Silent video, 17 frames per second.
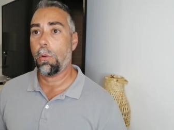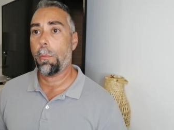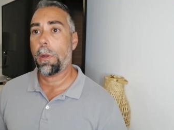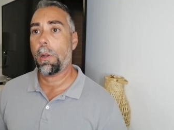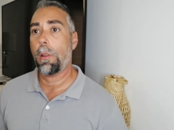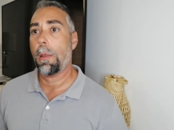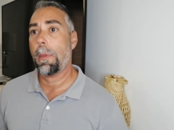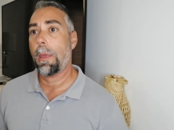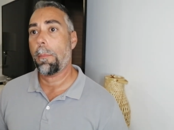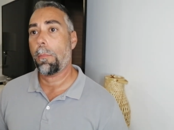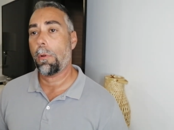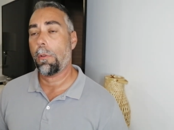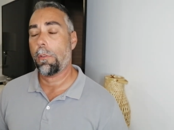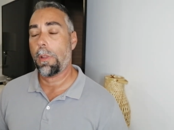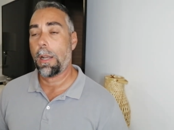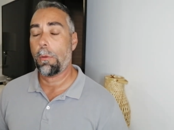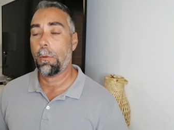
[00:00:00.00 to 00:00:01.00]
número de
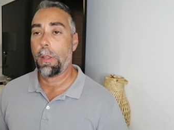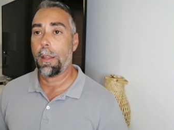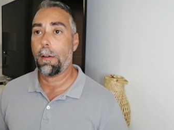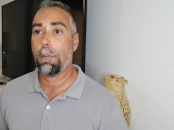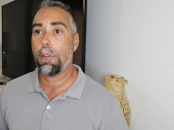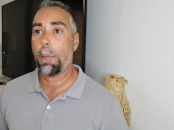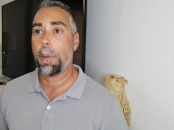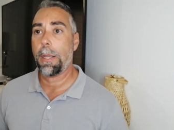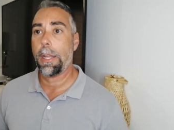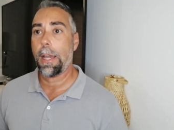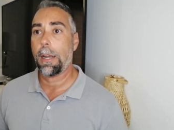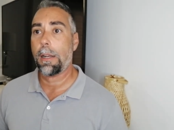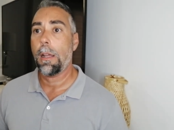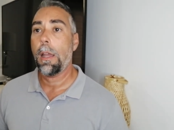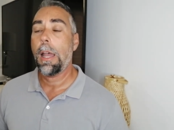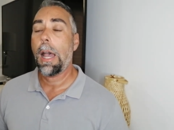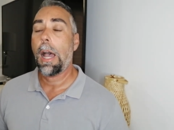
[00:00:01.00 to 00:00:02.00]
miembros de la unidad
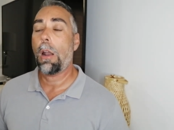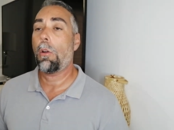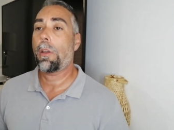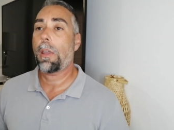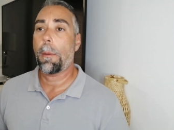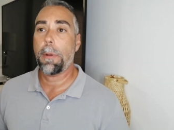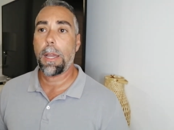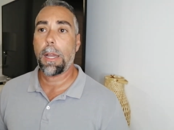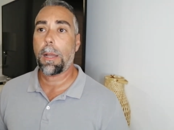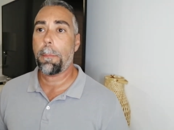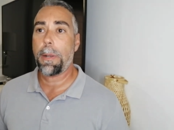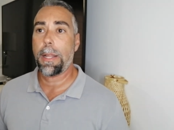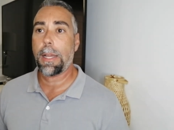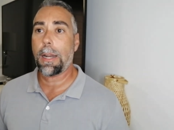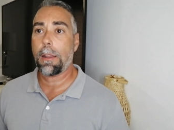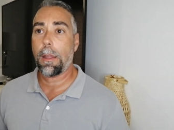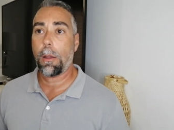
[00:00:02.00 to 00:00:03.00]
familiar a los que habría que
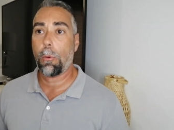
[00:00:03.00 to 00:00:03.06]
aplicar